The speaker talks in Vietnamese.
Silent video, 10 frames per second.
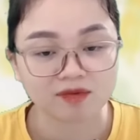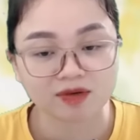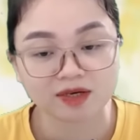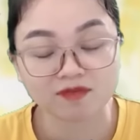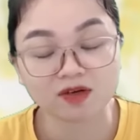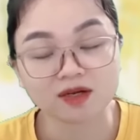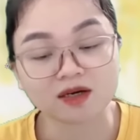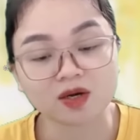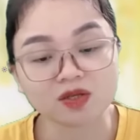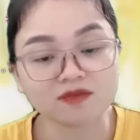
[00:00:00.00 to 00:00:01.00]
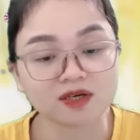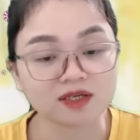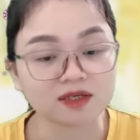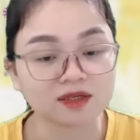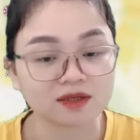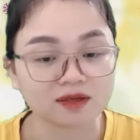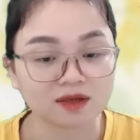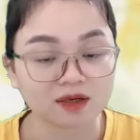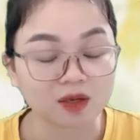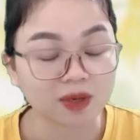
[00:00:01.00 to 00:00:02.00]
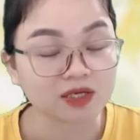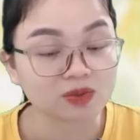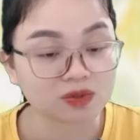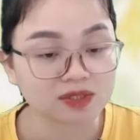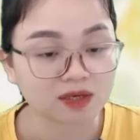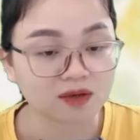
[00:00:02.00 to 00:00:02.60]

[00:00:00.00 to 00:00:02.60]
Nghe Vương Đẳng nói như vậy Ngọc Anh run sợ